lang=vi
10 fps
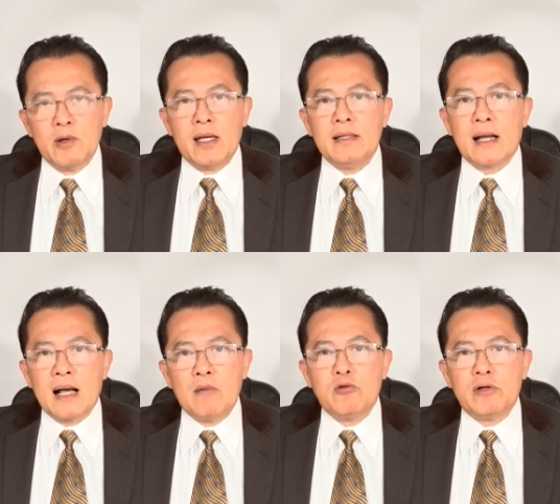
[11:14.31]
tôi nghĩ
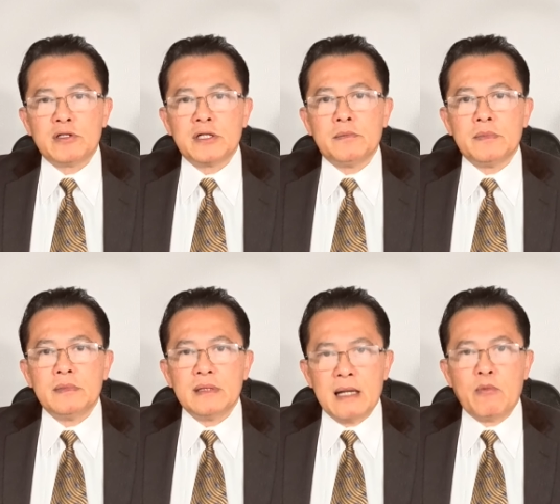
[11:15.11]
rằng ông Donald Trump
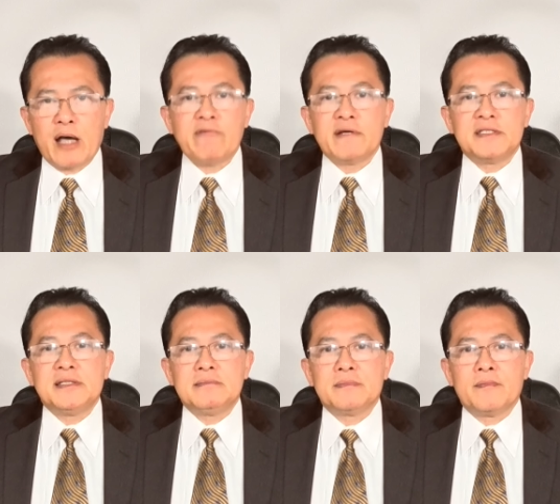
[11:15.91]
là một kẻ phát
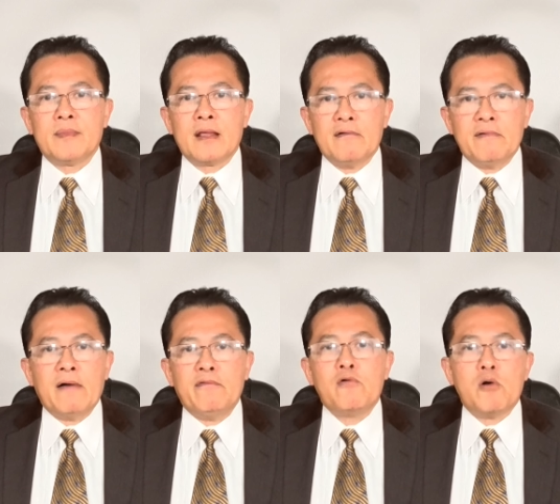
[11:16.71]
xít
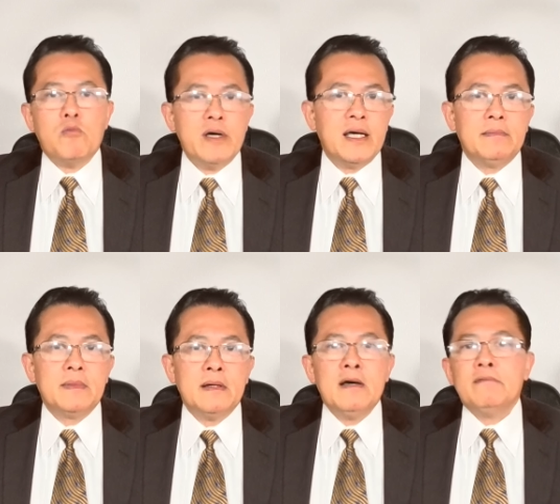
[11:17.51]
và vô cùng nguy
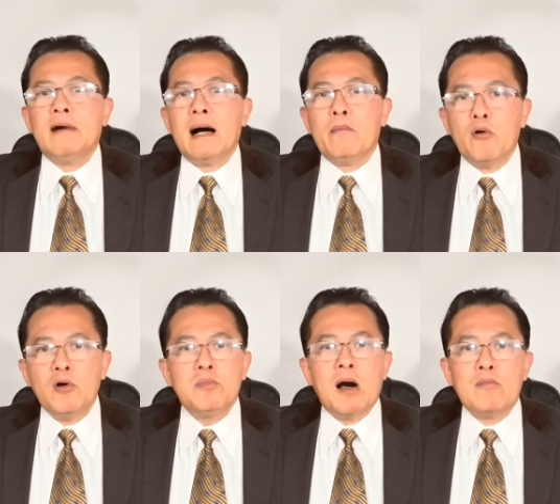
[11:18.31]
hiểm và
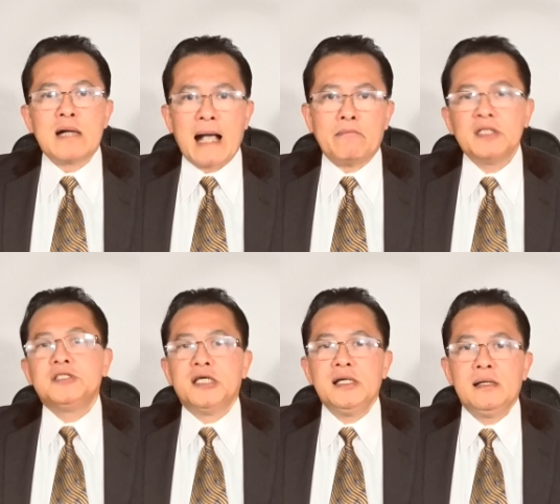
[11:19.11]
mỗi lúc ông càng
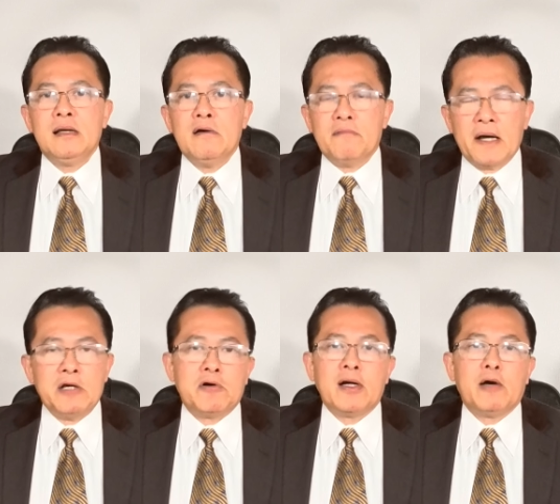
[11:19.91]
bất trí
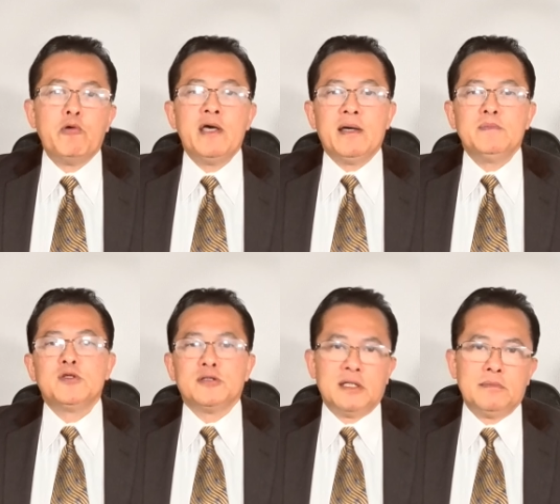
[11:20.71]
và điều đó là nguy
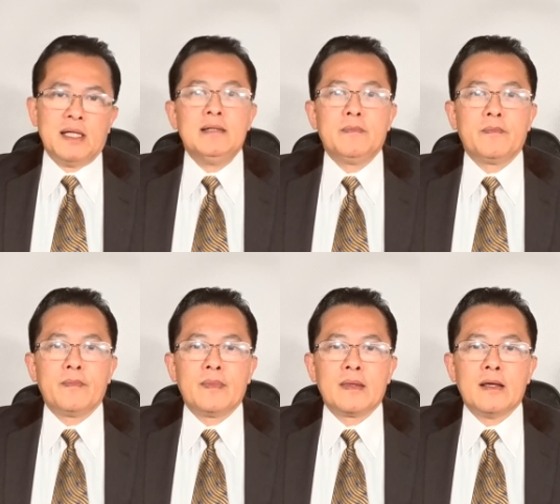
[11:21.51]
hiểm cho dân Mỹ
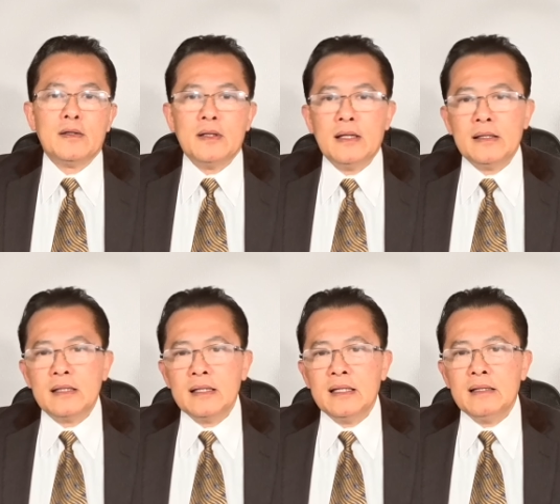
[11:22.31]

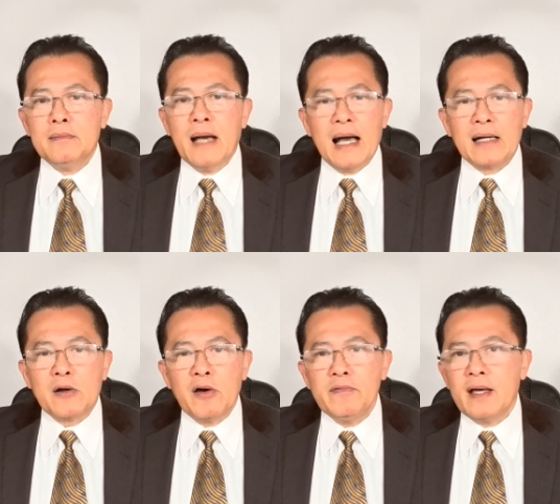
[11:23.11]
thì bà
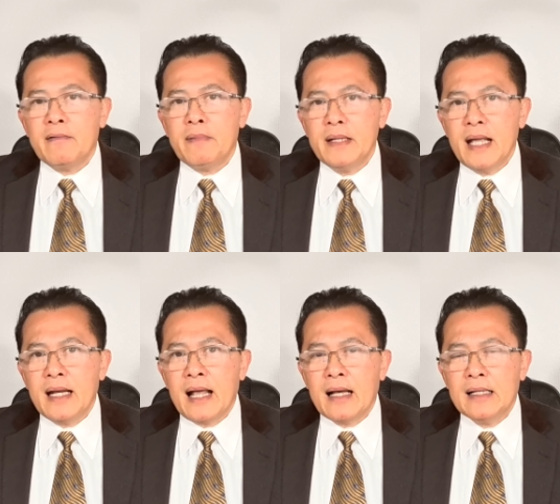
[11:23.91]
nói về vấn
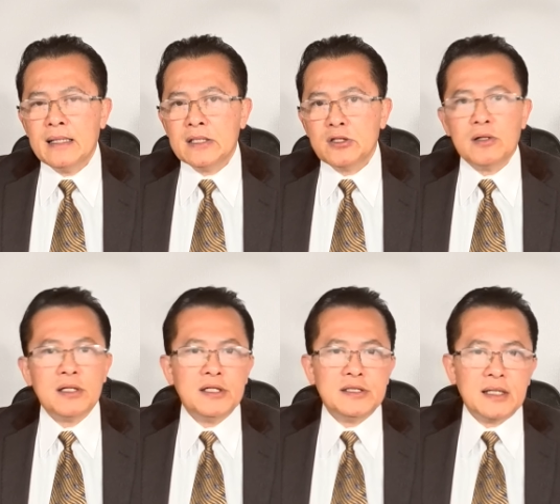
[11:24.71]
đề là cho
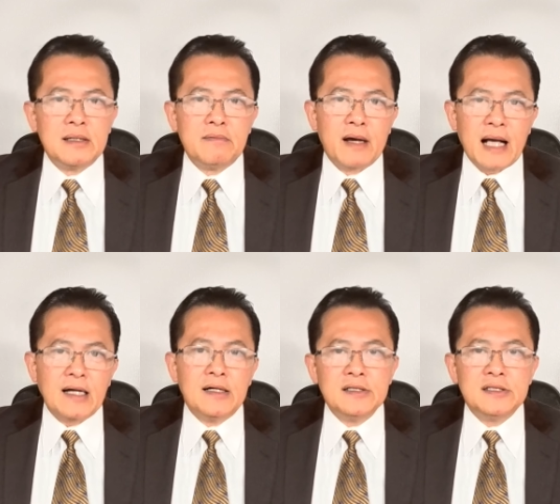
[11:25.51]
người dân và
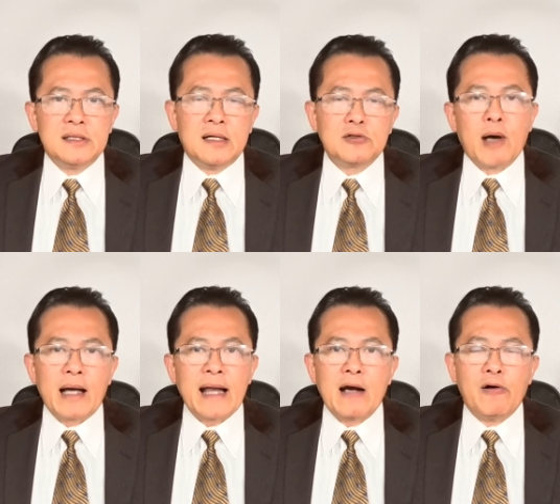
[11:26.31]
các cử, cử
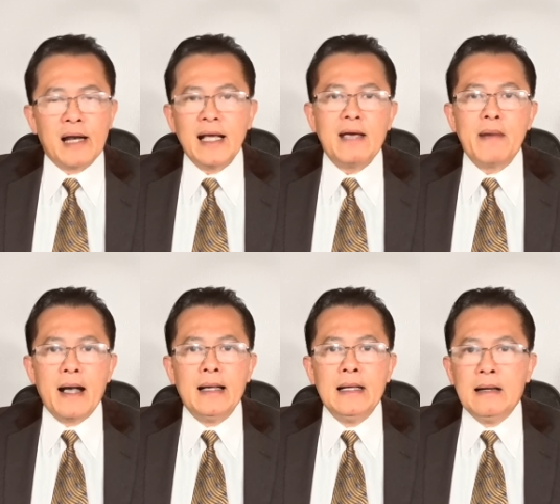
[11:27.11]
tọa đang ngồi lắng nghe
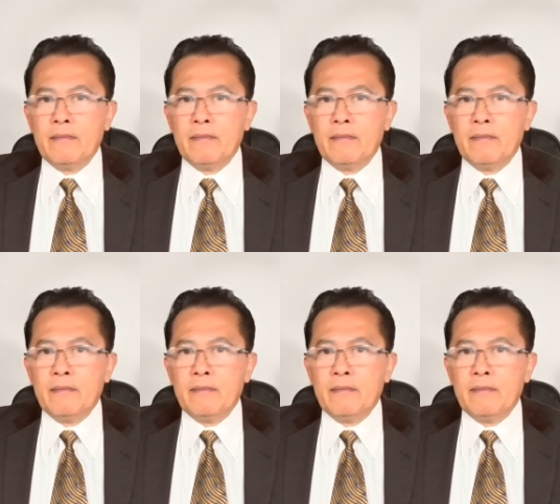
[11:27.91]
bà